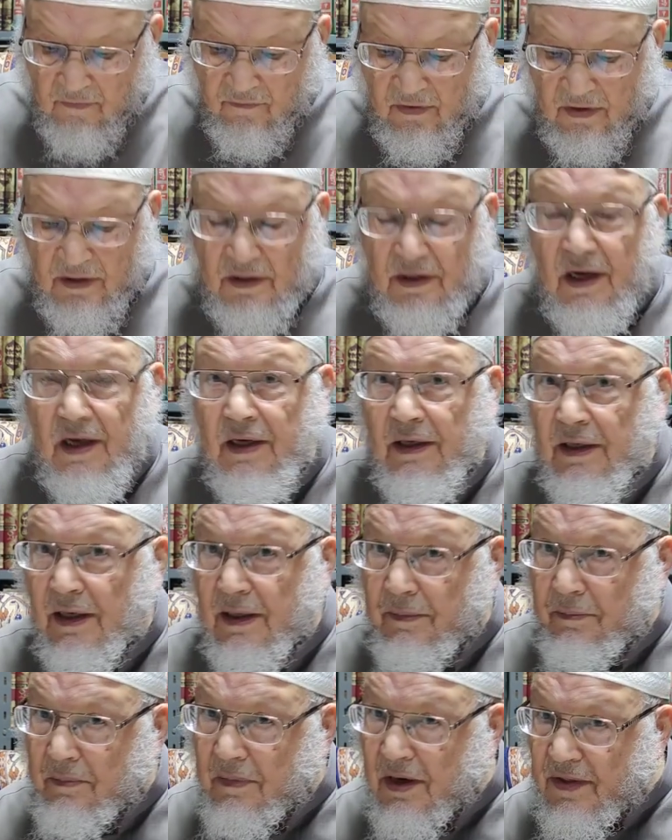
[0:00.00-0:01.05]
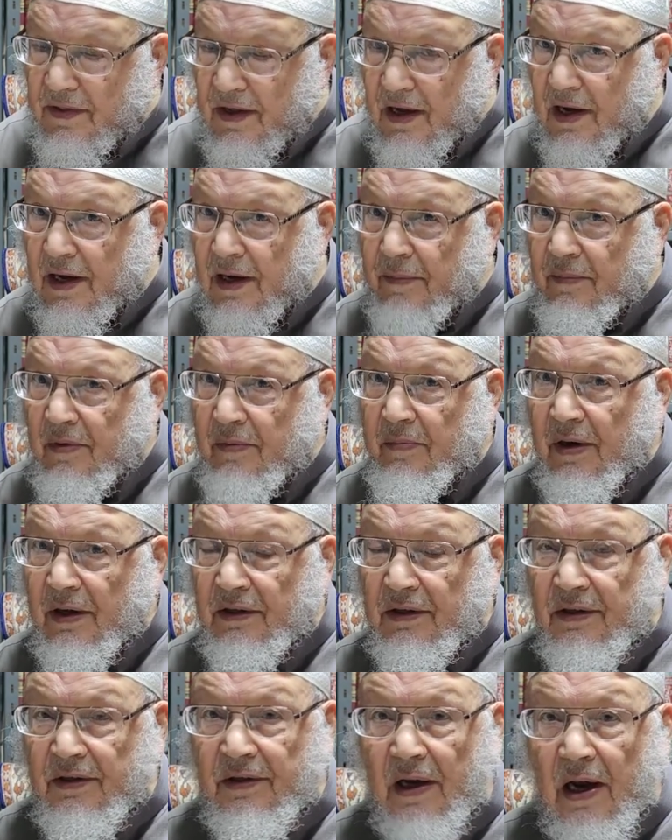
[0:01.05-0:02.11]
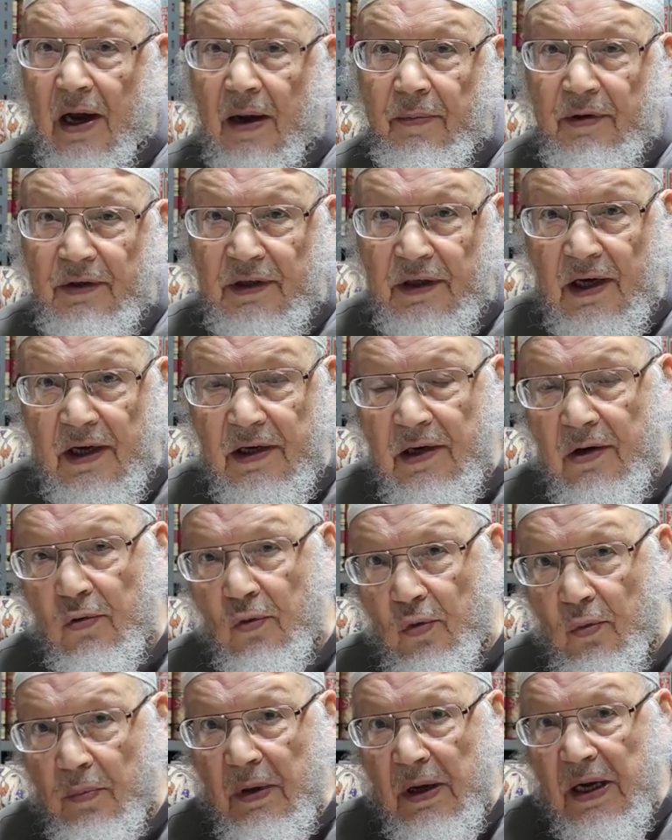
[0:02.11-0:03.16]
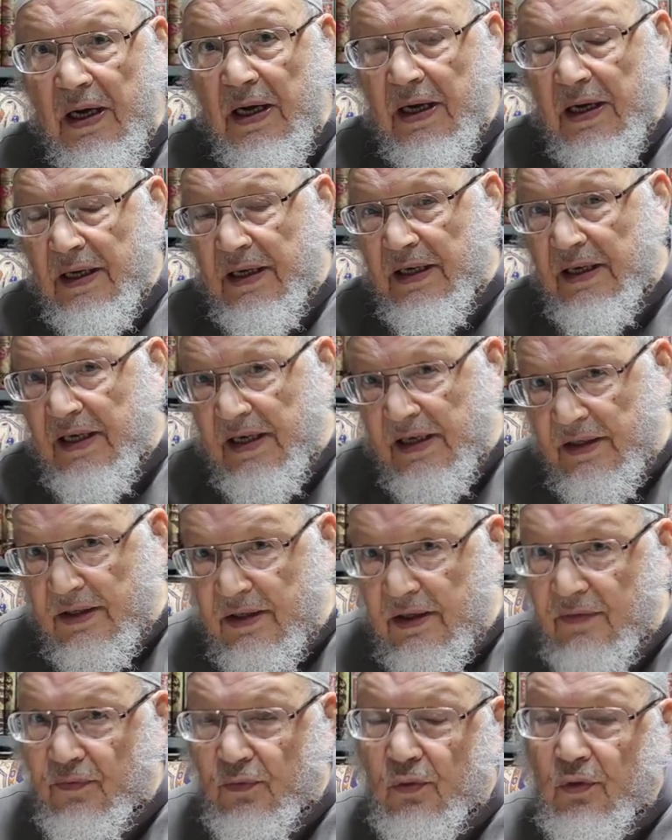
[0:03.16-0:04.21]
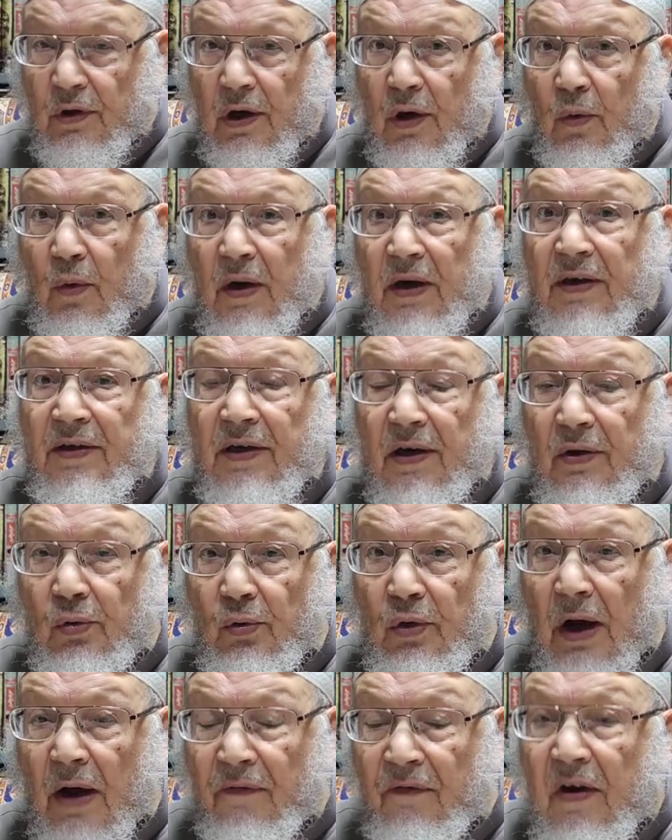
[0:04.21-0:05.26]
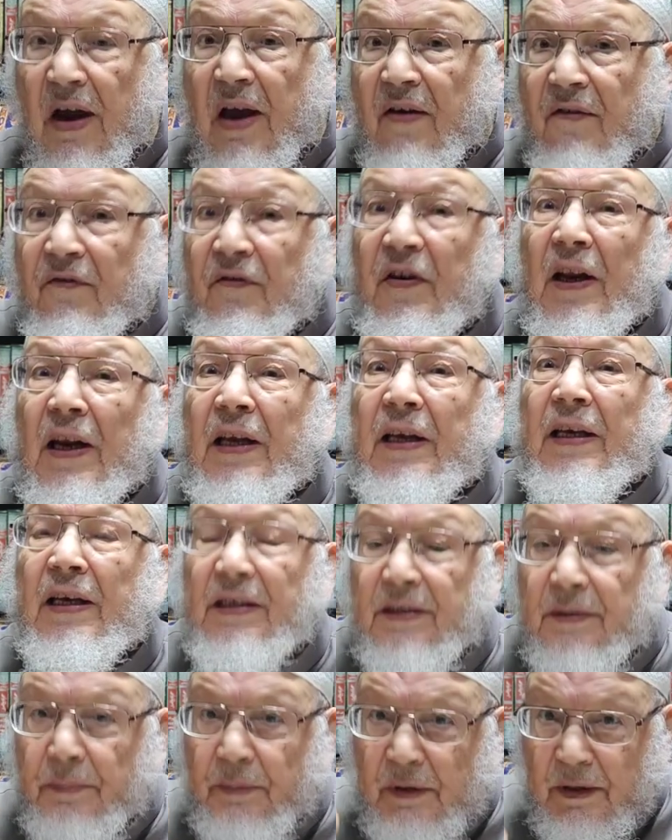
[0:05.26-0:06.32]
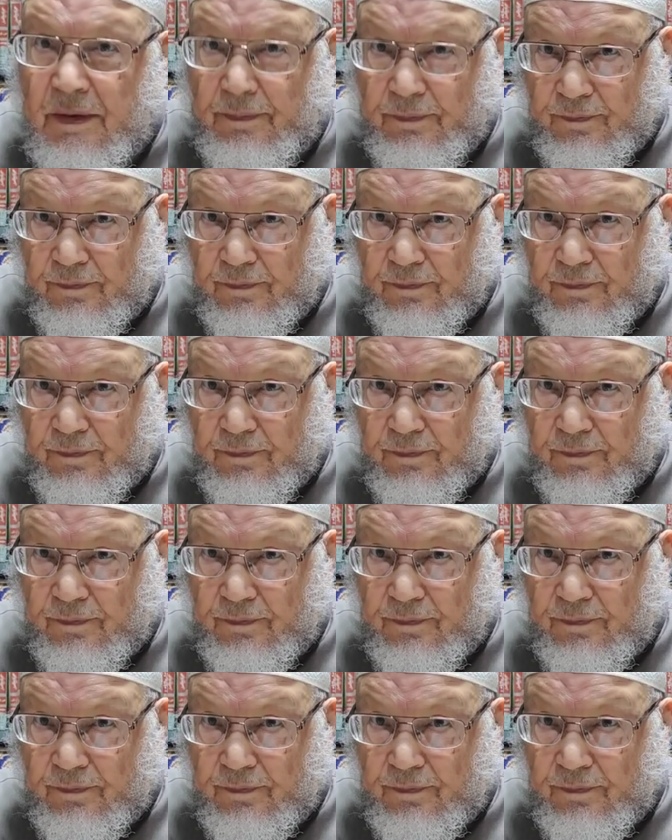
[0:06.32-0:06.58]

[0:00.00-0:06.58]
ولذلك لما ظهر من بعض الصحابة أنهم يعزفون ويزهدون في الكسب